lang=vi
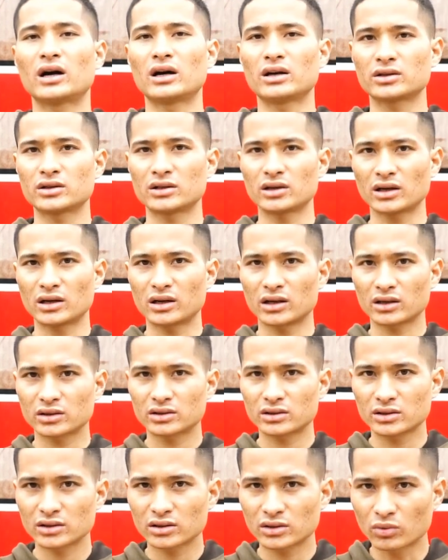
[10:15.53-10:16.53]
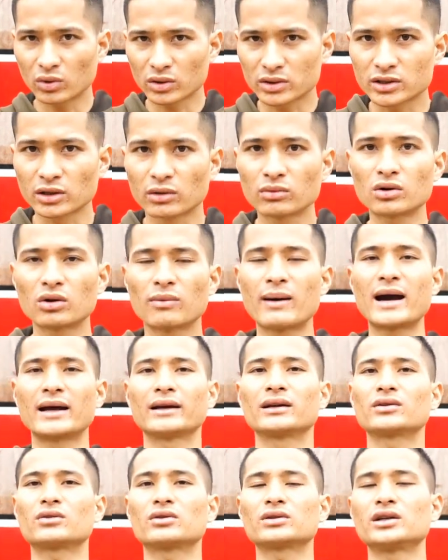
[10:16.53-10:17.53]
uh, uh, cuộc sống của
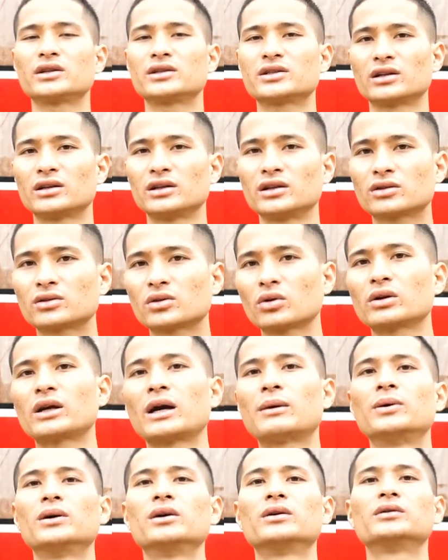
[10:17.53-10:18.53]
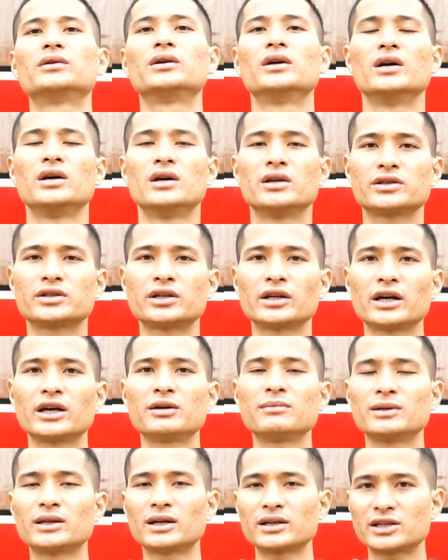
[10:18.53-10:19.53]
bạn có thể trở nên tốt đẹp hơn trên
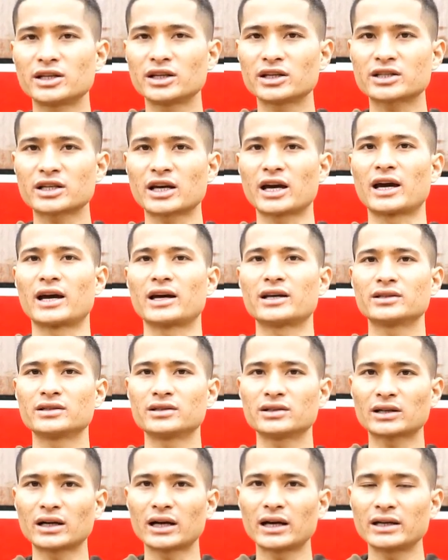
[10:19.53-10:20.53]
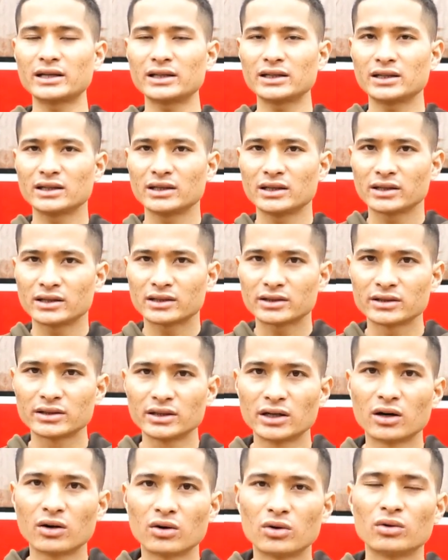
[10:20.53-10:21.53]
đây mình đã chia sẻ những cái
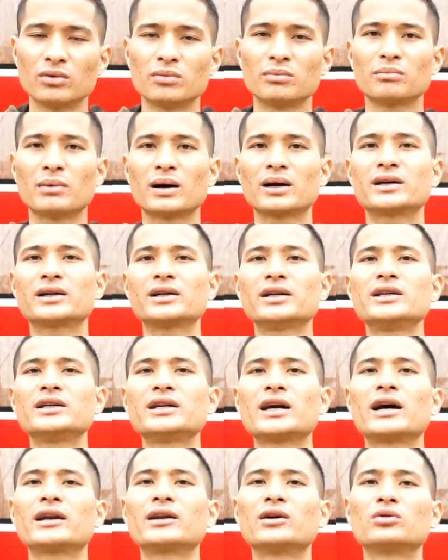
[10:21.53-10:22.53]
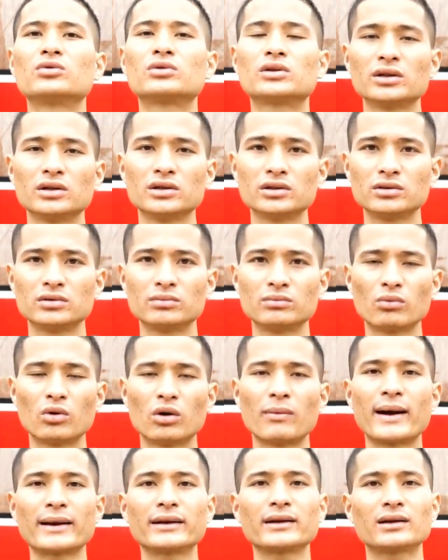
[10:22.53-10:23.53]
điều mà khi nhà đầu tư
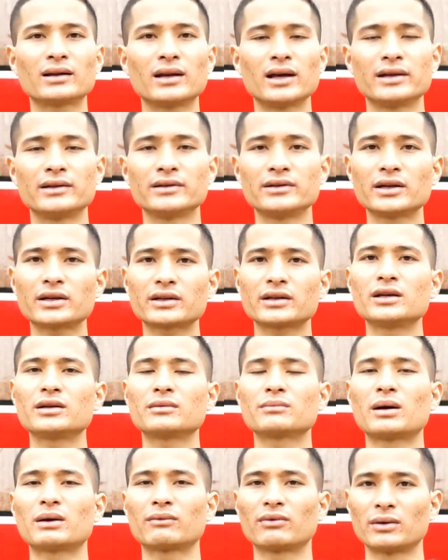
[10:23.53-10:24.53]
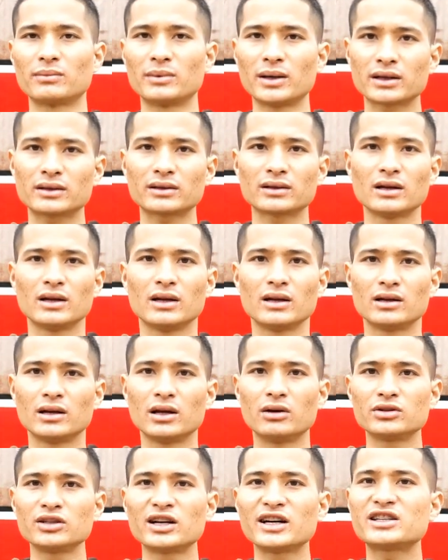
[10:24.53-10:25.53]
mua bán đất nền nhất định bạn phải biết
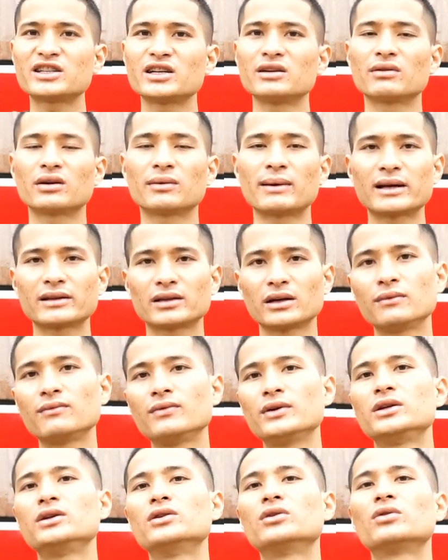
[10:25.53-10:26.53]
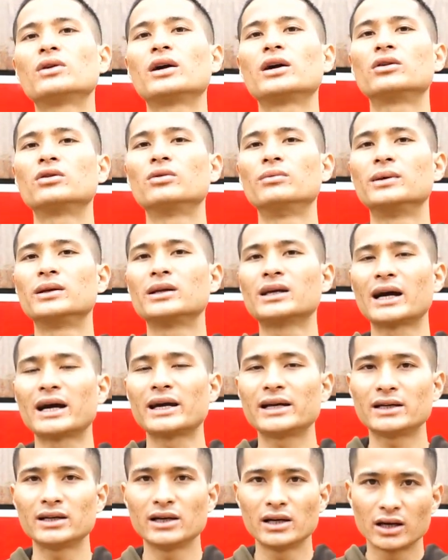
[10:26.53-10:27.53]
nếu như anh chị và các bạn thấy video này của mình
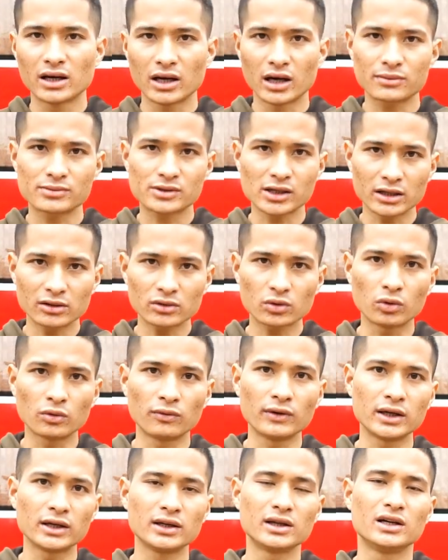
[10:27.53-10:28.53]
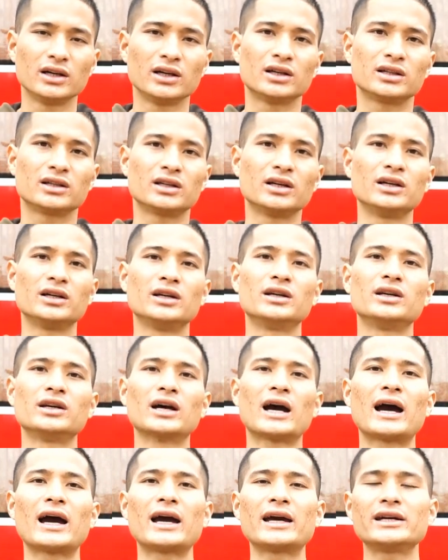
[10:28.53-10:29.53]
hay hấp dẫn thú vị
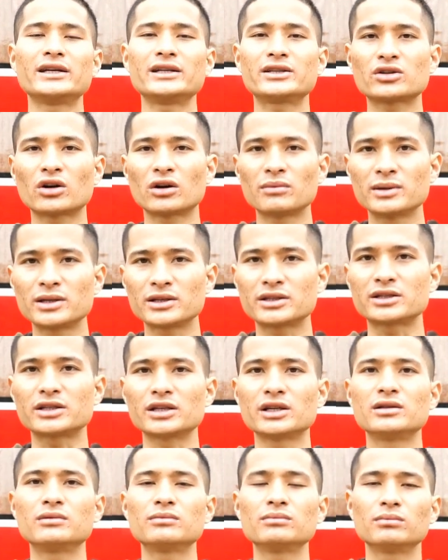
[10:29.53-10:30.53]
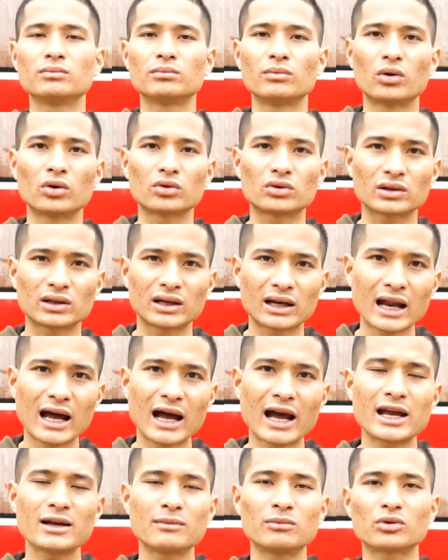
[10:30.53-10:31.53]
thì hãy cho mình xin một
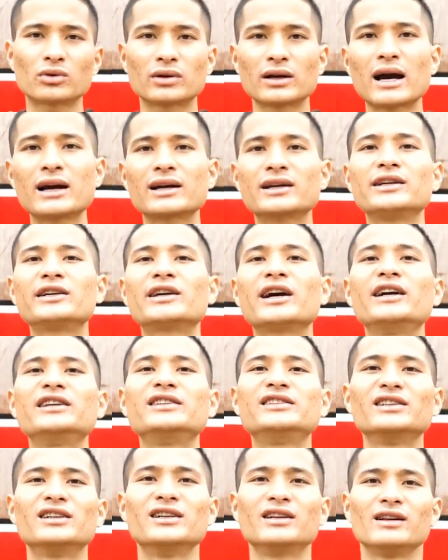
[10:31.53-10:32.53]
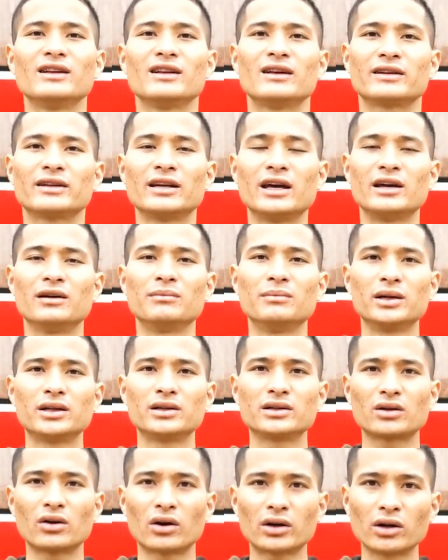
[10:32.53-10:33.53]
like một đăng ký kênh để
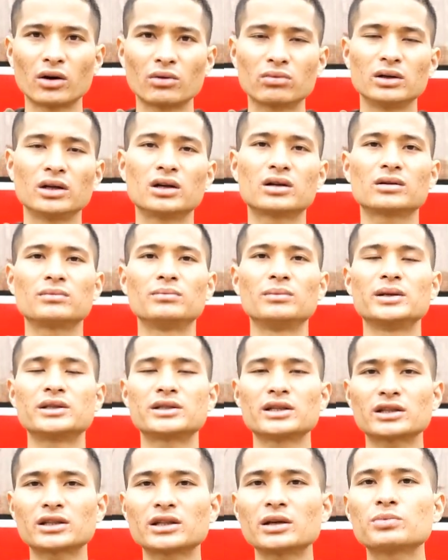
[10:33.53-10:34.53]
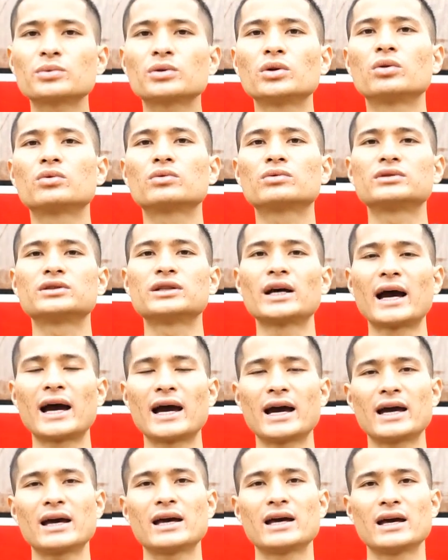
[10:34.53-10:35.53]
mình có động lực mình sẽ tiếp tục
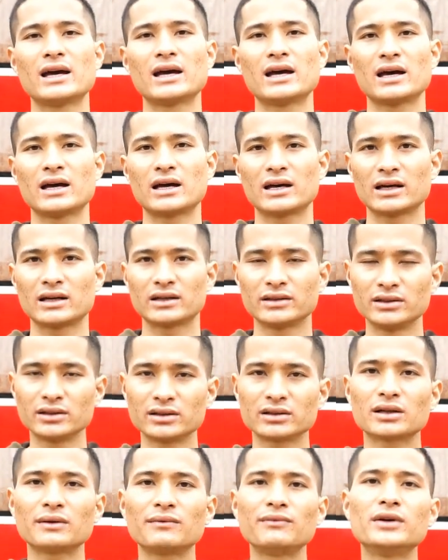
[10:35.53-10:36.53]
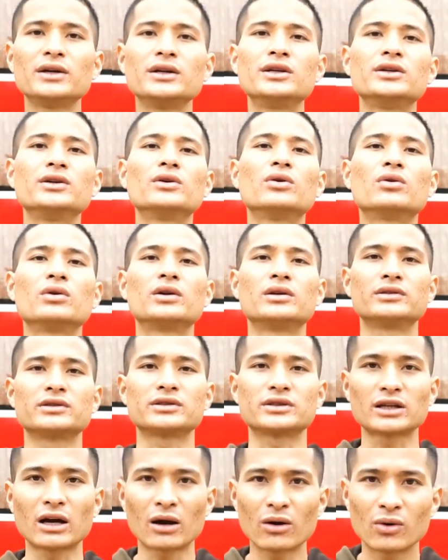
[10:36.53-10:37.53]
ra những cái video lần
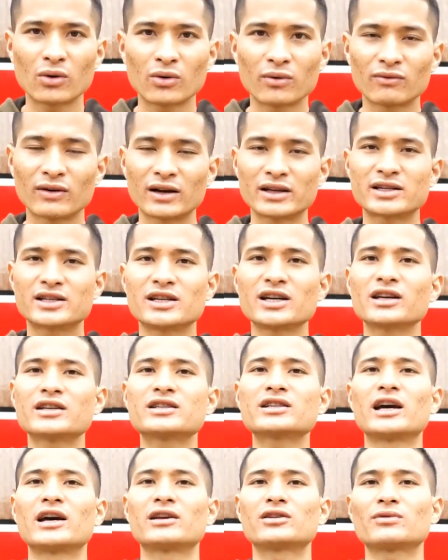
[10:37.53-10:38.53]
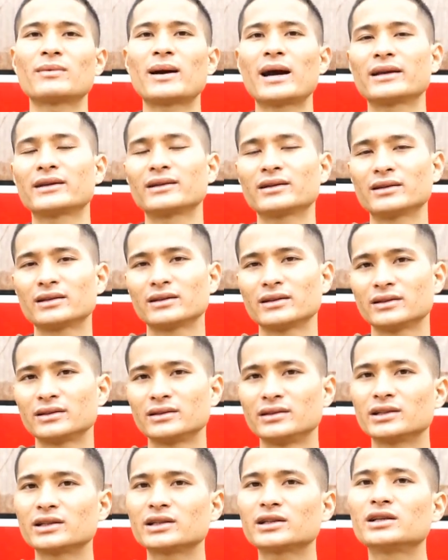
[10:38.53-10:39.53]
sau và chia sẻ cho bạn
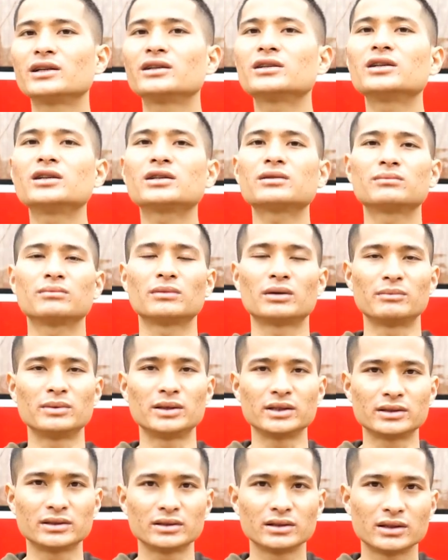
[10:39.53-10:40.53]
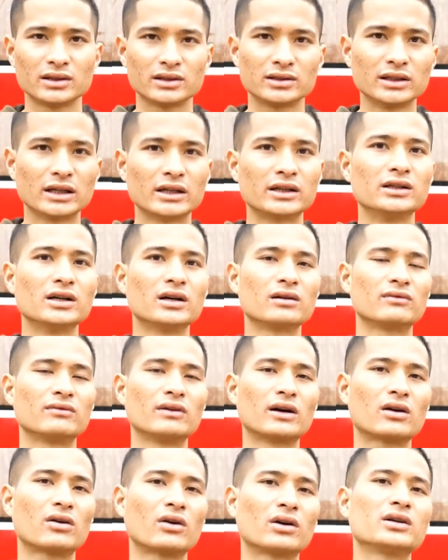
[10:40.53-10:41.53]
những cái kiến thức mà mình nhận được
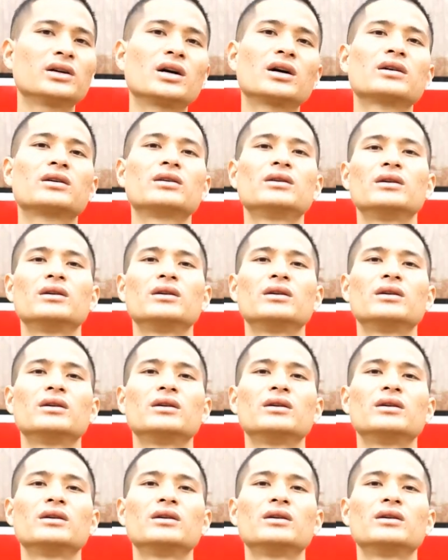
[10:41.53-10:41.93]
và có được